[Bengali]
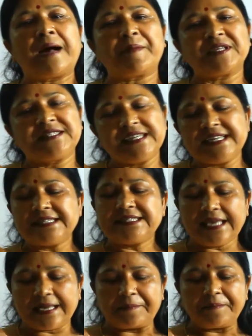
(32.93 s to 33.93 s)
আমরা
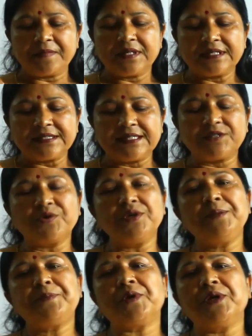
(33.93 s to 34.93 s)
জেনেছিলাম যে
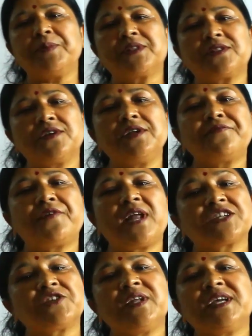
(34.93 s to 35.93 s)
ধ্বনির পরিবর্তনের ফলে
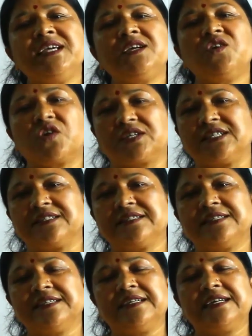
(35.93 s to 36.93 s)
আসলে কি ঘটে
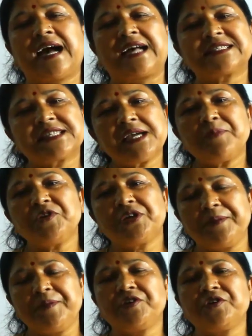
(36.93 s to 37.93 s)
আজকে আমি
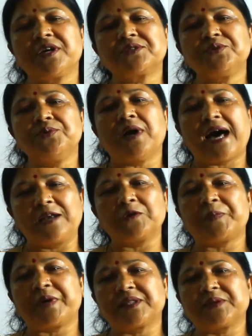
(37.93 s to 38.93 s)
সে বিষয়ে একটু
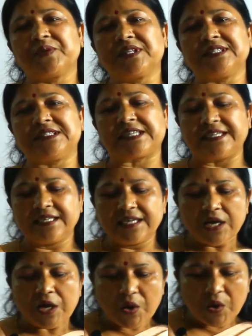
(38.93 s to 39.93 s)
আলোকপাত করতে চাই
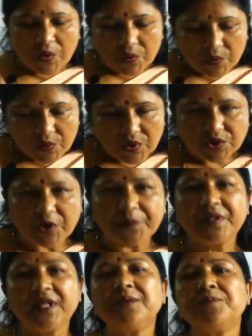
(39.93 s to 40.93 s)
কোনো
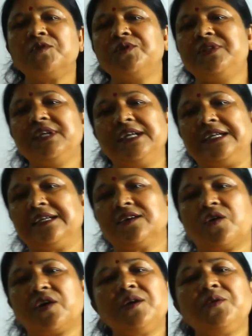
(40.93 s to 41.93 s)
শব্দের মধ্যে
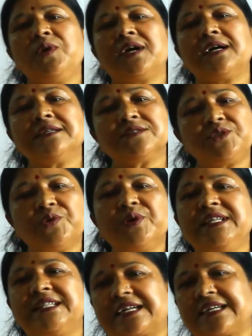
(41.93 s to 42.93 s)
অনেকগুলা
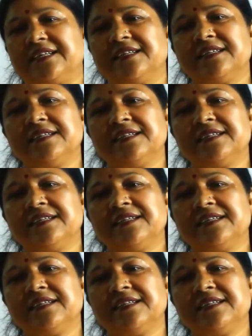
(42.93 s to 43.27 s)
ধ্বনি থাকে